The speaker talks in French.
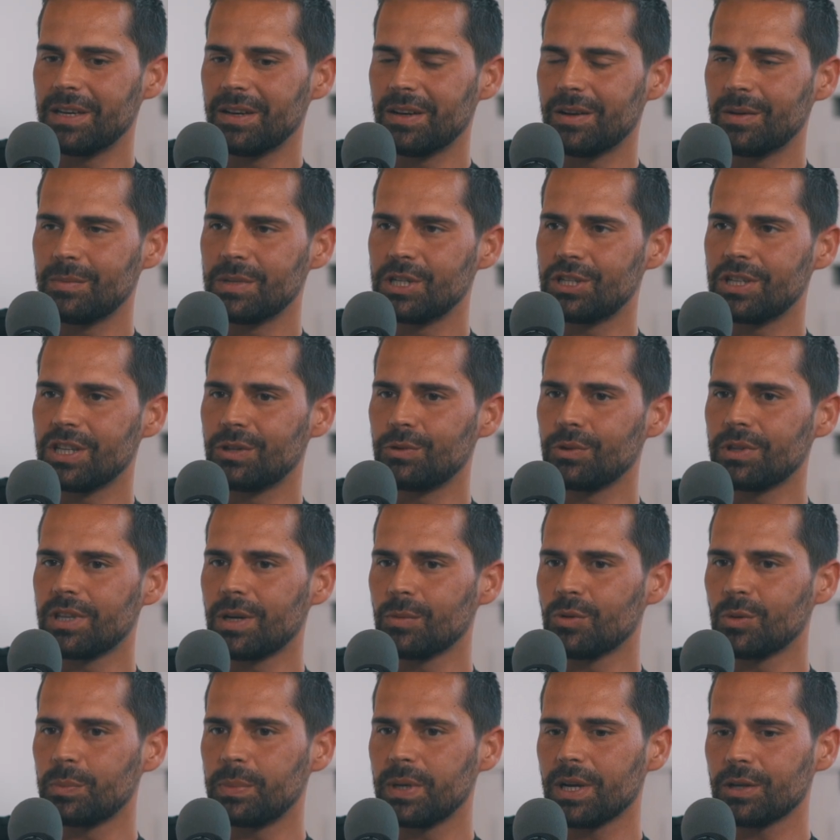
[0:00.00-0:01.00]
mais j'étais
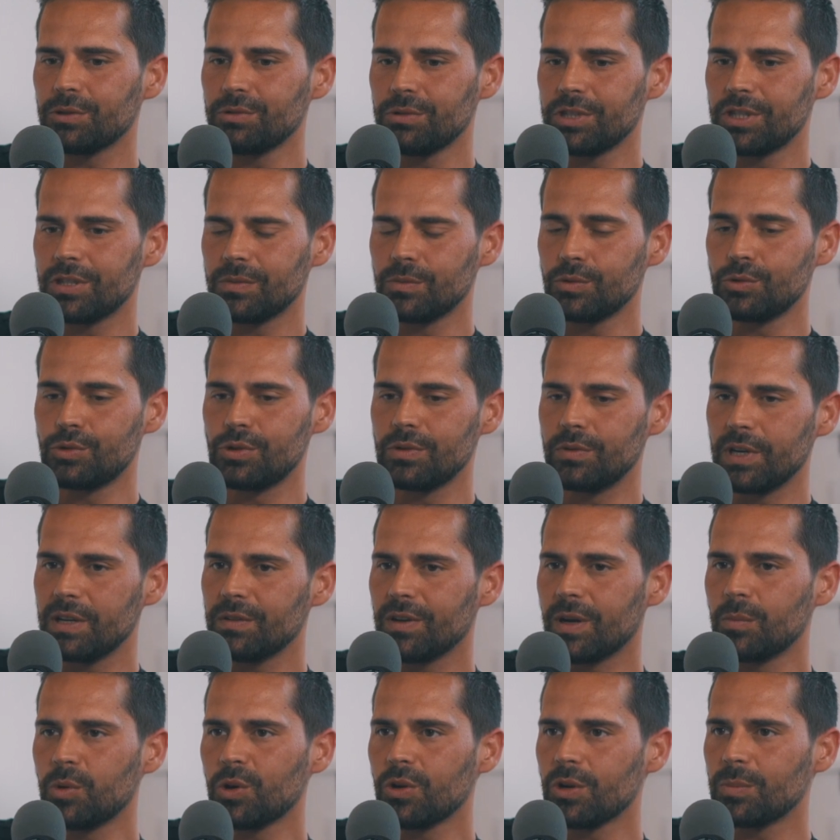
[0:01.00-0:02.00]
totalement perdu et j'avoue que je le voyais
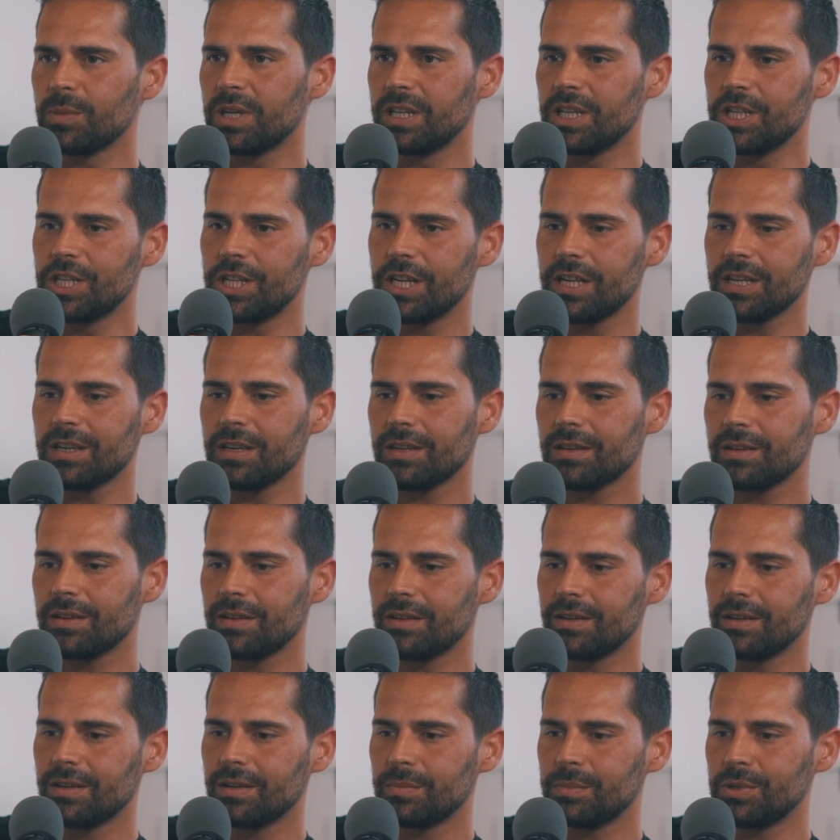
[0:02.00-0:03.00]
vraiment comme un échec
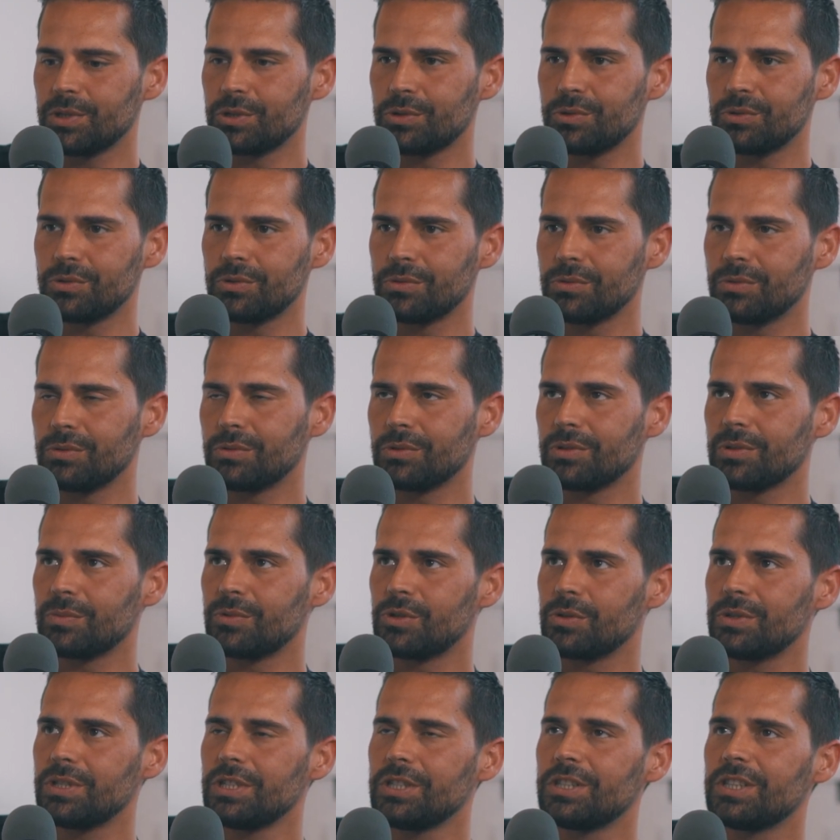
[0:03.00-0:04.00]
parce que comme
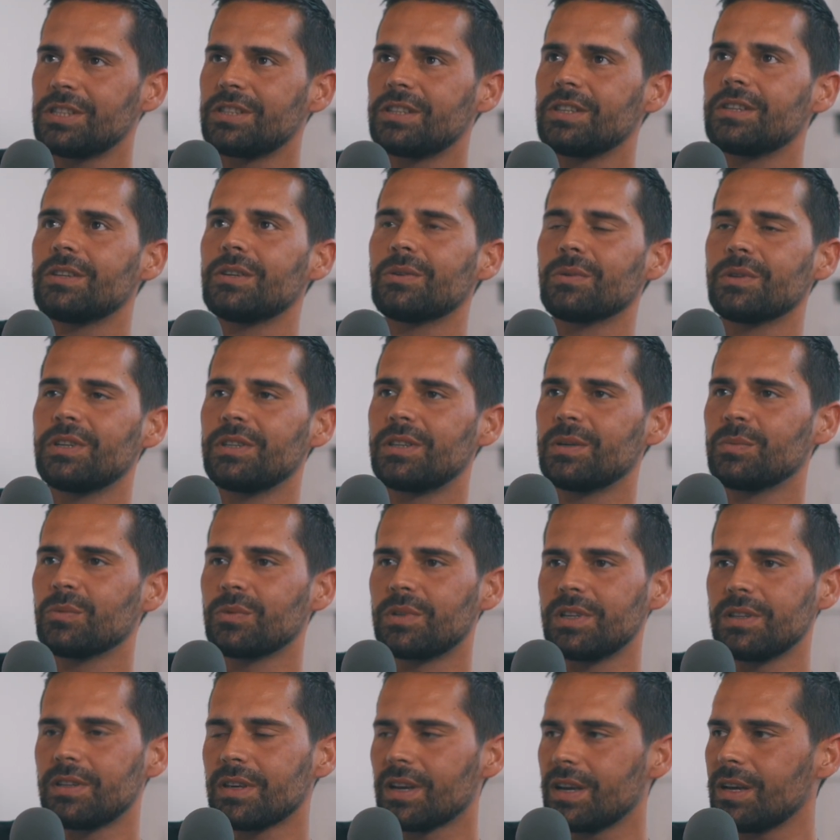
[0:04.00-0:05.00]
je le dis, j'étais, on était
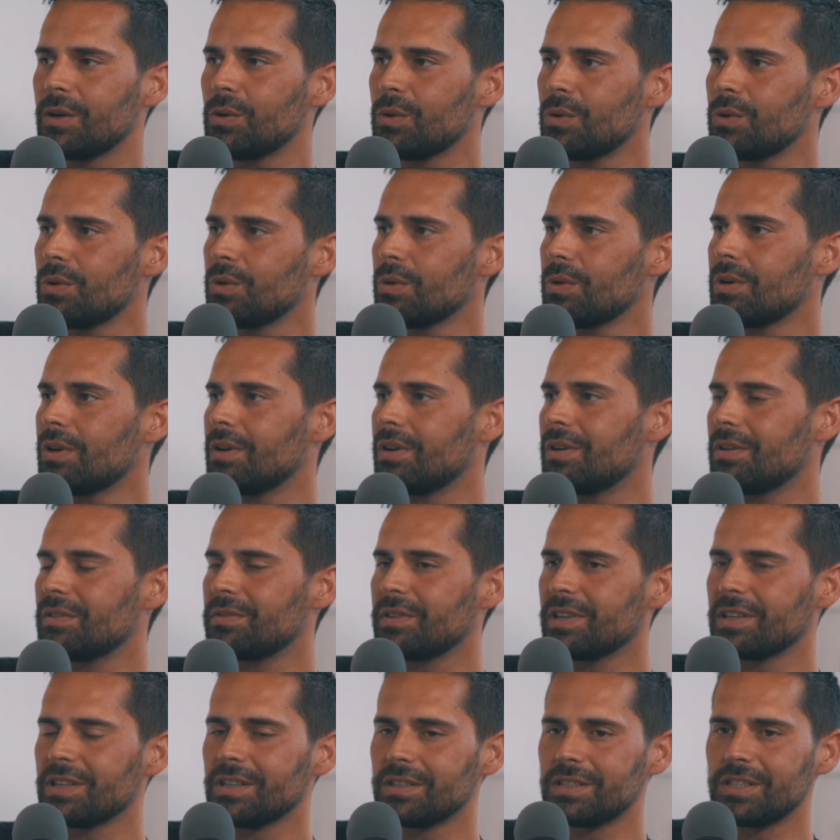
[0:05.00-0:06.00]
monté très haut,
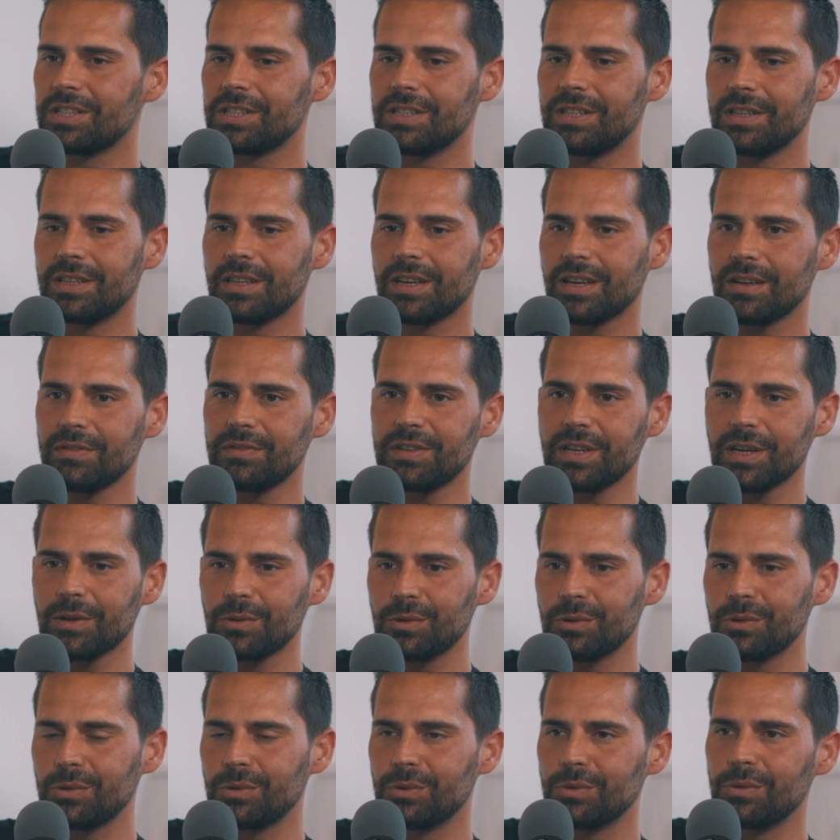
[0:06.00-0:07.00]
enfin j'étais très fier
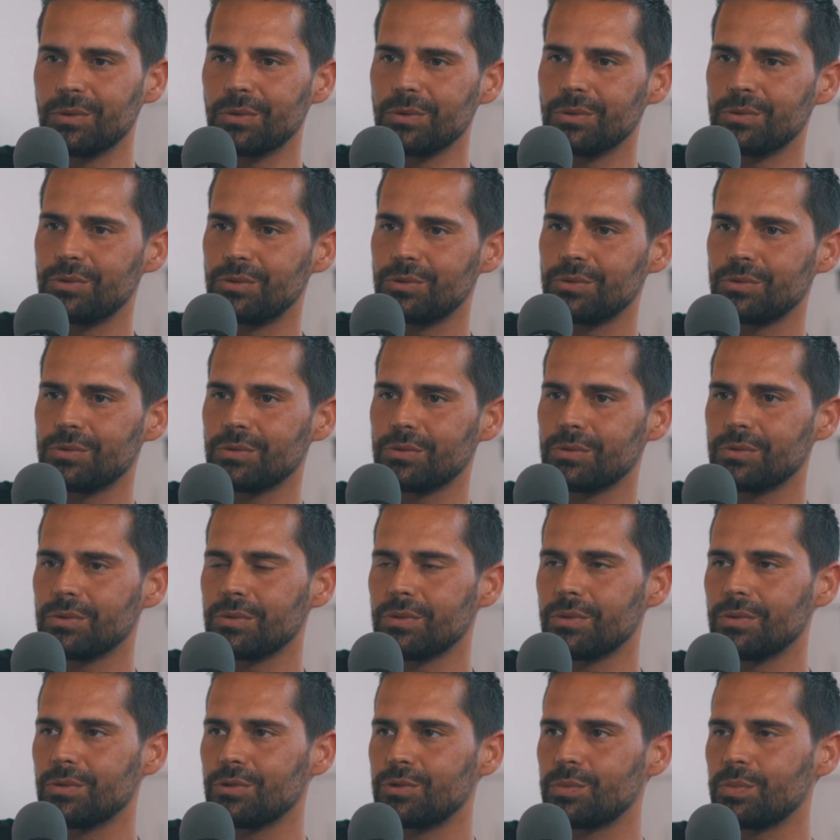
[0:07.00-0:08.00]
de, de, ce,
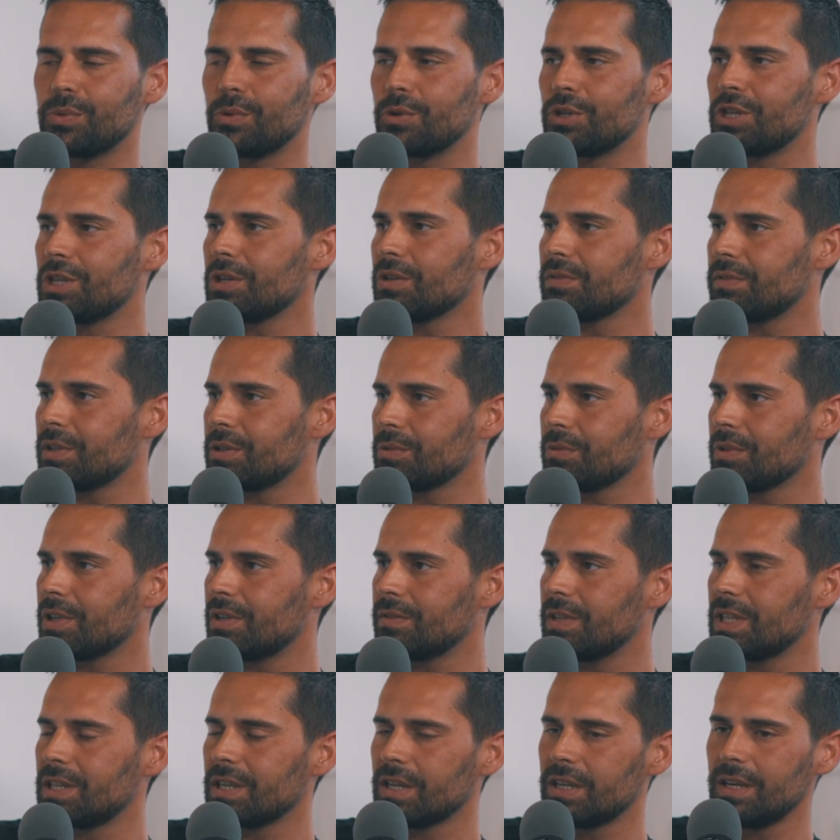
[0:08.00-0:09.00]
projet en fait qu'on
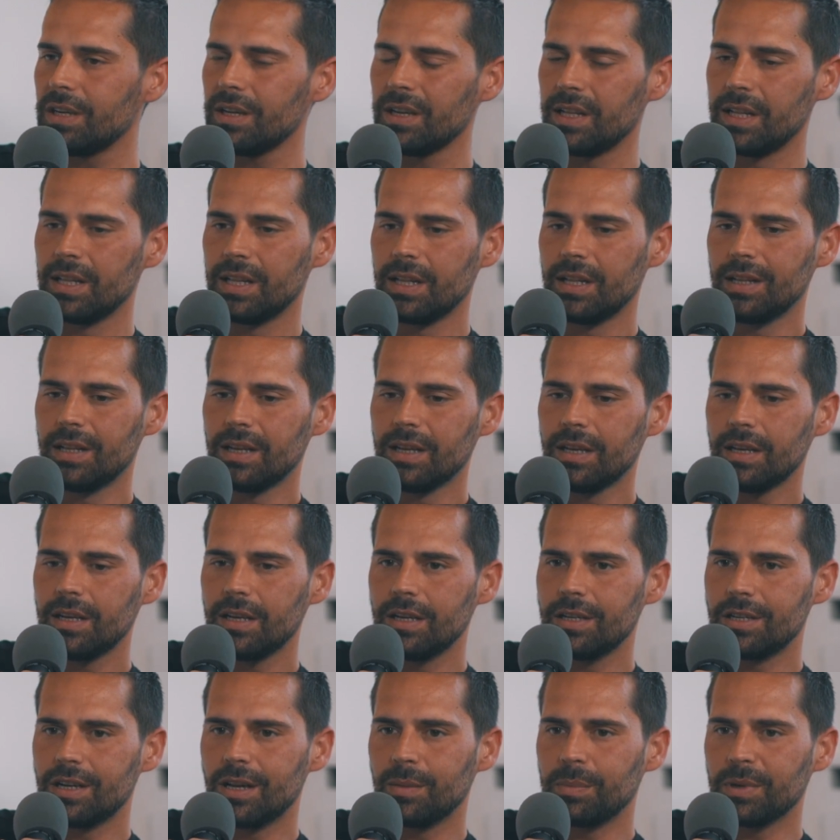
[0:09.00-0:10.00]
avait créé
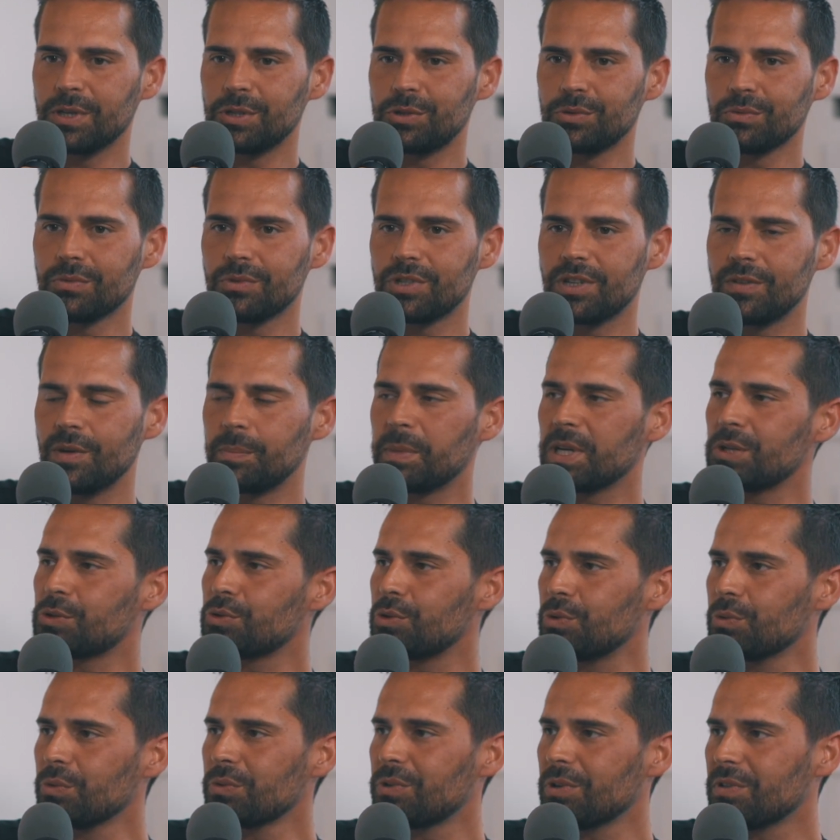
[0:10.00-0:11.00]
et j'ai l'impression, j'avais
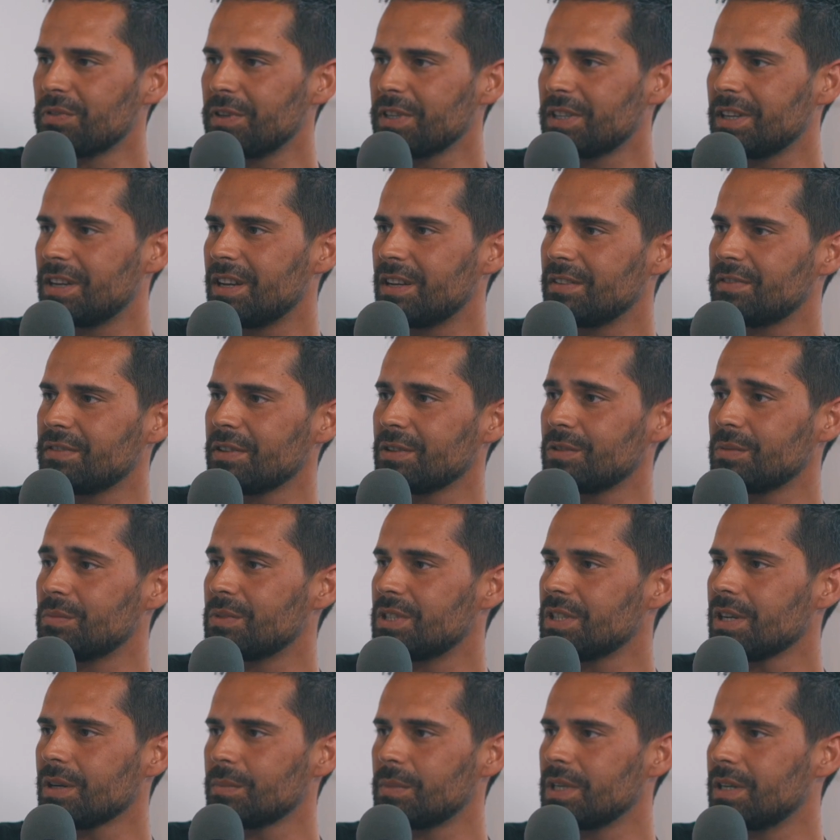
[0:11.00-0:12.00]
presque honte en fait à la fin de me
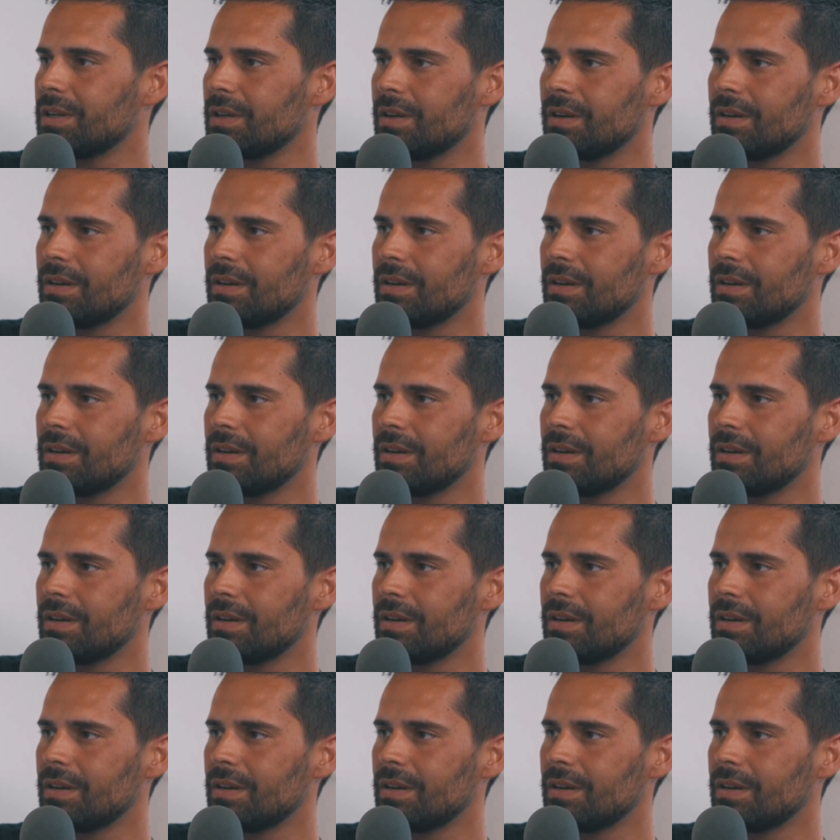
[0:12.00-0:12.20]
dire mais